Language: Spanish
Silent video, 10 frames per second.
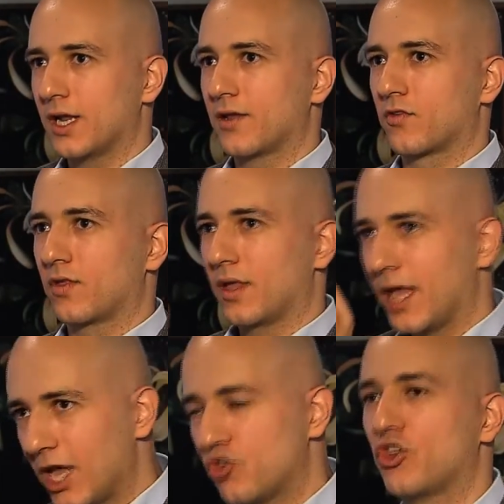a los
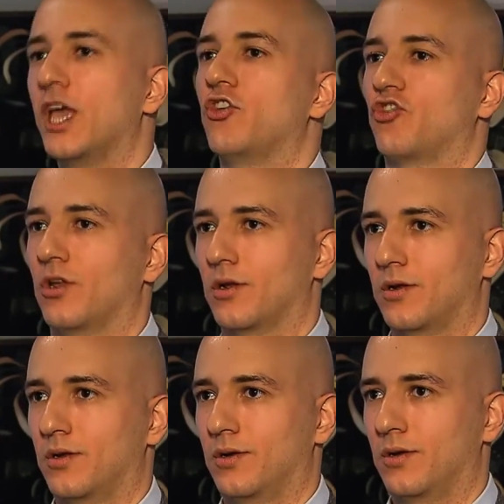trabajadores más
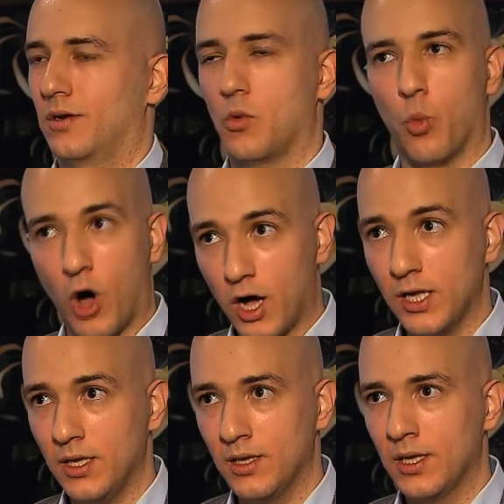capacitación.
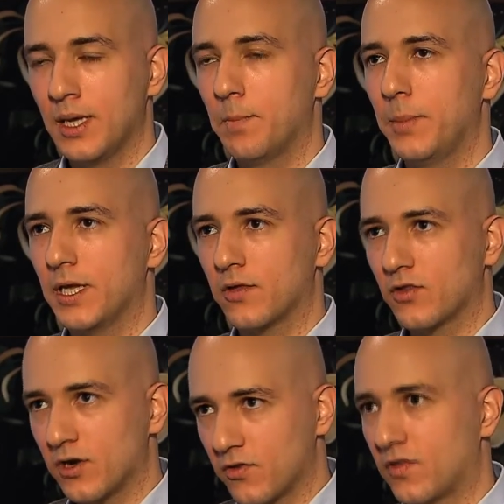¿Por qué?
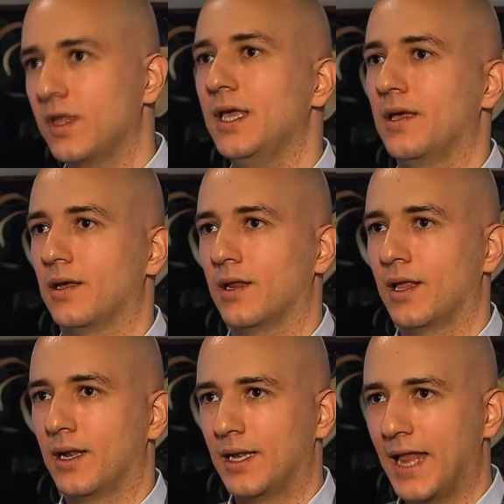Porque los
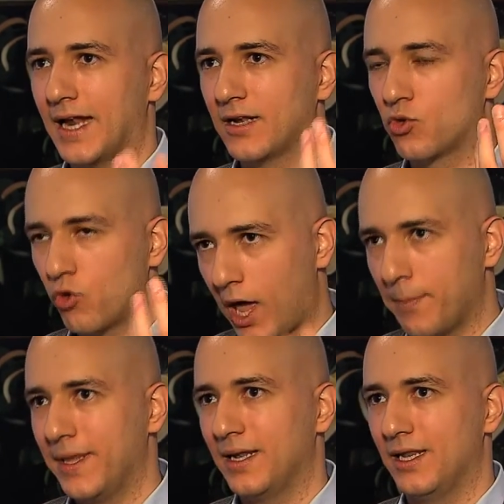trabajos están cambiando
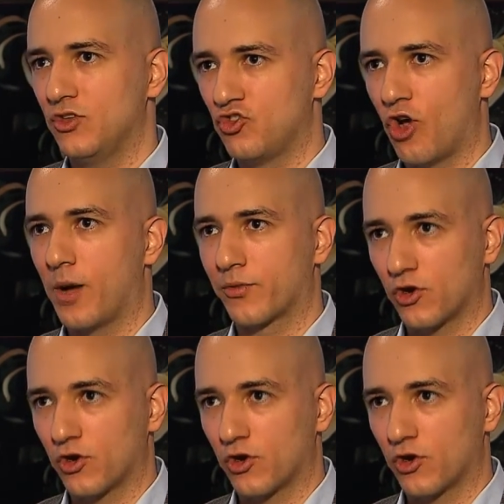rápidamente.